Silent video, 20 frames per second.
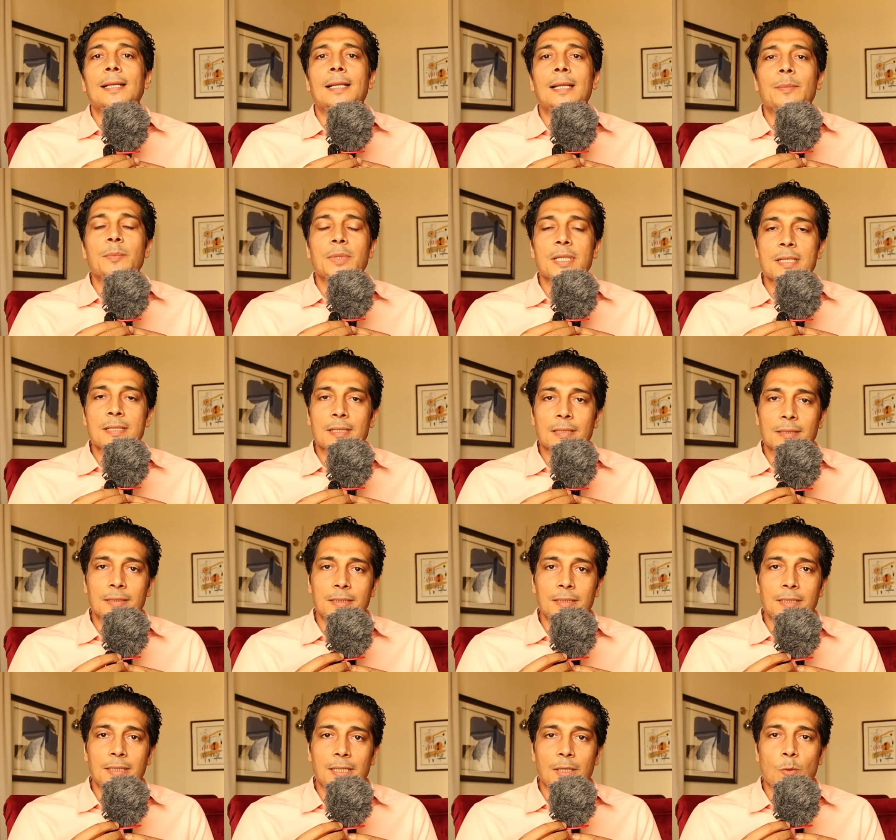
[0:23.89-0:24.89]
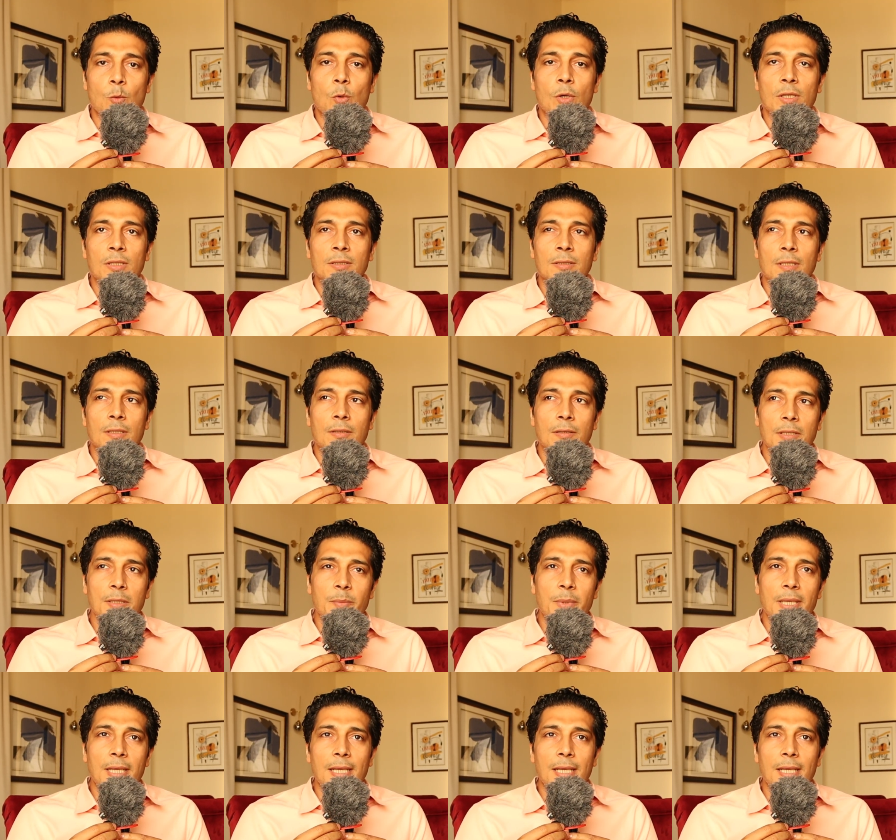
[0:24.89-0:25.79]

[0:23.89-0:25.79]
لم نستطيع وتقريبا